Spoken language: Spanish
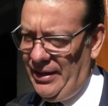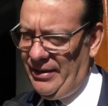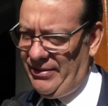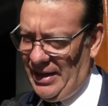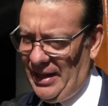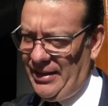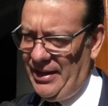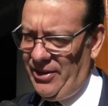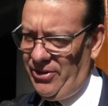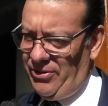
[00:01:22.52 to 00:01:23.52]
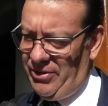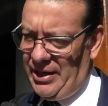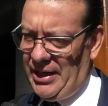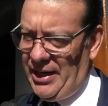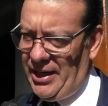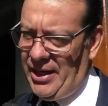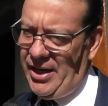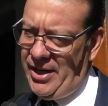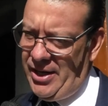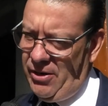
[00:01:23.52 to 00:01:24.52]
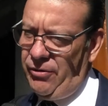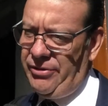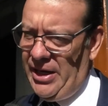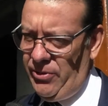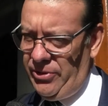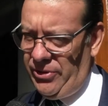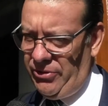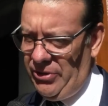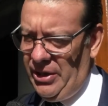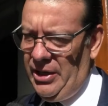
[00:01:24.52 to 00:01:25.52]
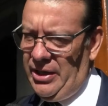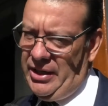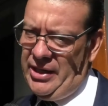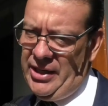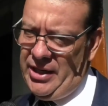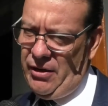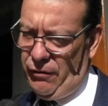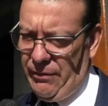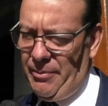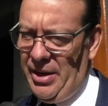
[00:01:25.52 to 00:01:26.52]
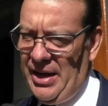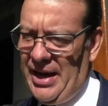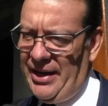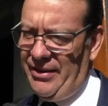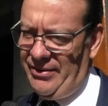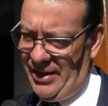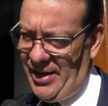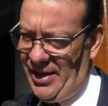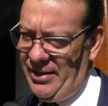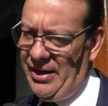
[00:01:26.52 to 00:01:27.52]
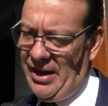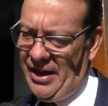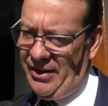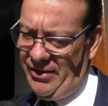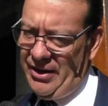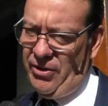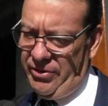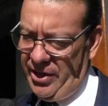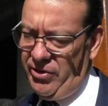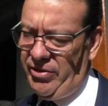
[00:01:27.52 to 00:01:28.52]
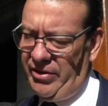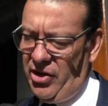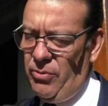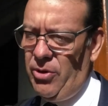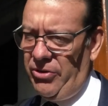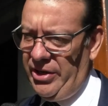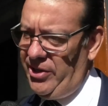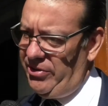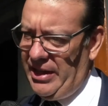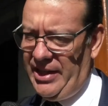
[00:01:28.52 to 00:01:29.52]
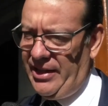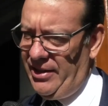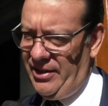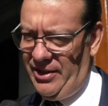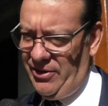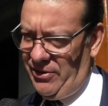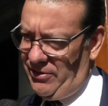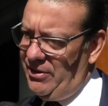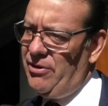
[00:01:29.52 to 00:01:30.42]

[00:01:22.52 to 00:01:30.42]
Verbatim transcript: estar atentos de que los deudos y los familiares de, de los heridos, así como los heridos, sean atendidos